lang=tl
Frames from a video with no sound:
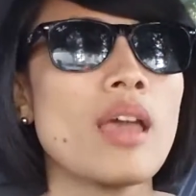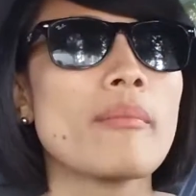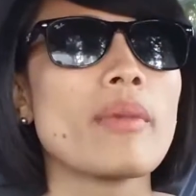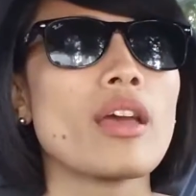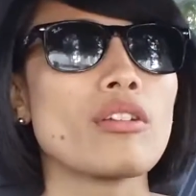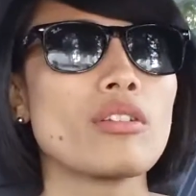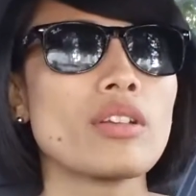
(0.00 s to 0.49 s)

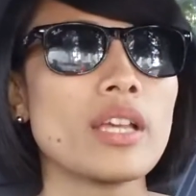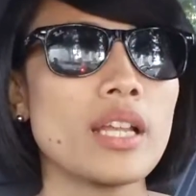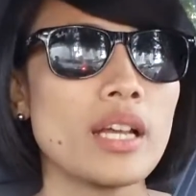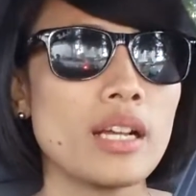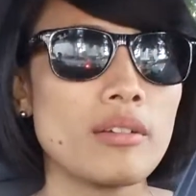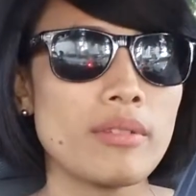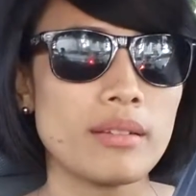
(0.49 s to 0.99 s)
Pero anong
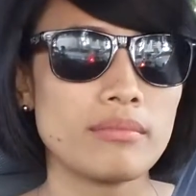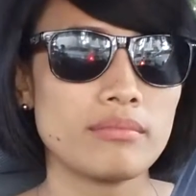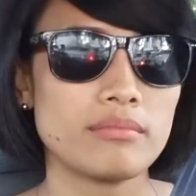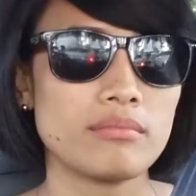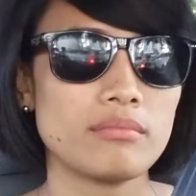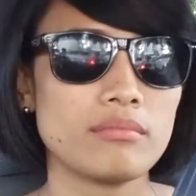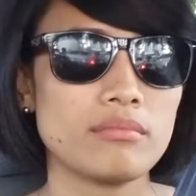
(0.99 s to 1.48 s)
ginagawa?
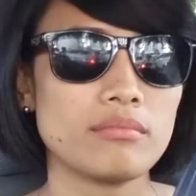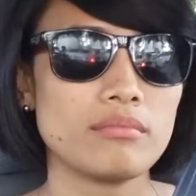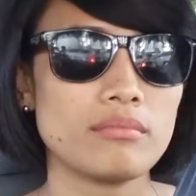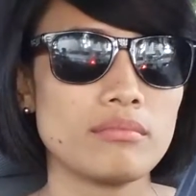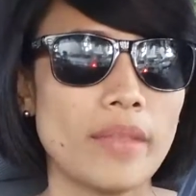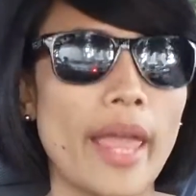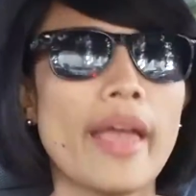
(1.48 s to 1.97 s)

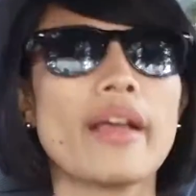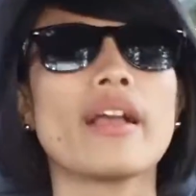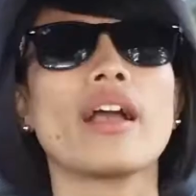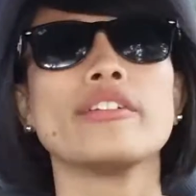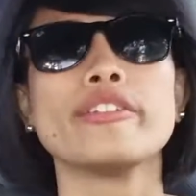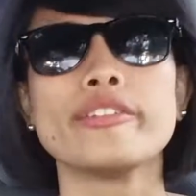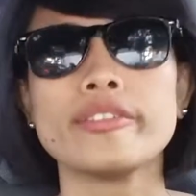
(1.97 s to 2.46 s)

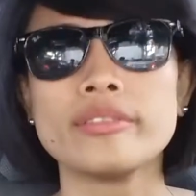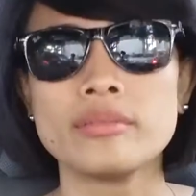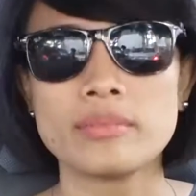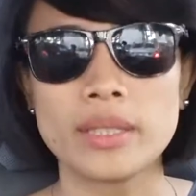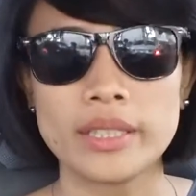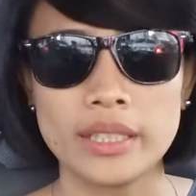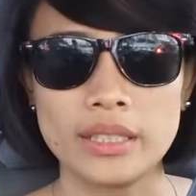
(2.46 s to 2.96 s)
Ganon
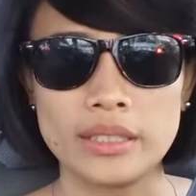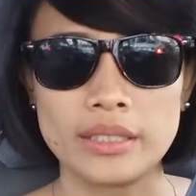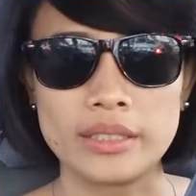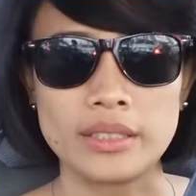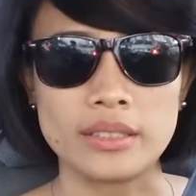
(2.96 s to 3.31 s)
pa din.